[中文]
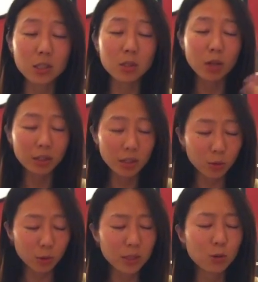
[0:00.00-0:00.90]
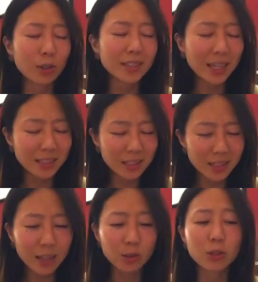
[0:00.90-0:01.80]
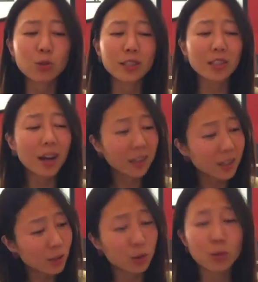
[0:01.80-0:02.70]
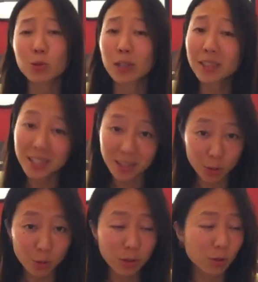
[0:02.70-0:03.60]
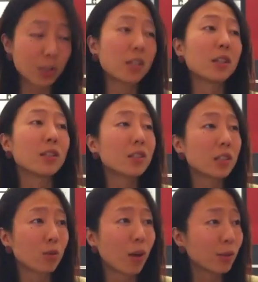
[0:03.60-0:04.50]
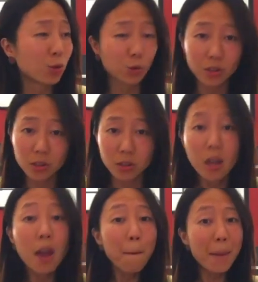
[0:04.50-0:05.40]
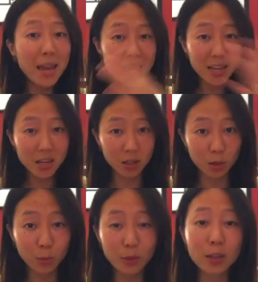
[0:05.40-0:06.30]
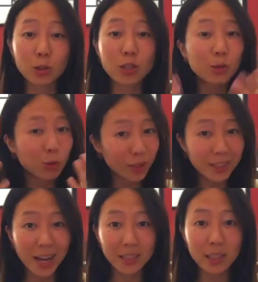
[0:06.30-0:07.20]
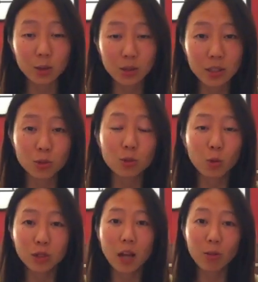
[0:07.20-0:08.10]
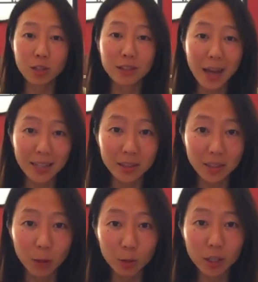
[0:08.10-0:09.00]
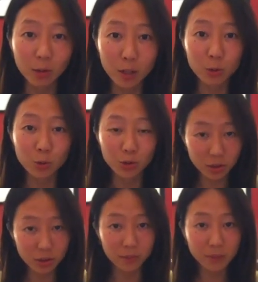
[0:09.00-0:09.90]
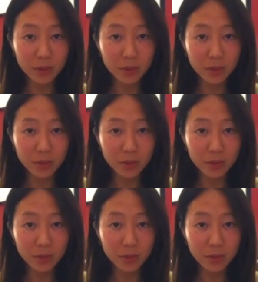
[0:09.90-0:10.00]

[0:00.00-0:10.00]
人喜欢跳舞，有些人喜欢弹吉他，有些人喜欢唱歌，有些人喜欢电子乐，有些人喜欢爵士，每一个人都不一样。有些人喜欢大自然，有些人就说我讨厌大自然，我讨厌爵士。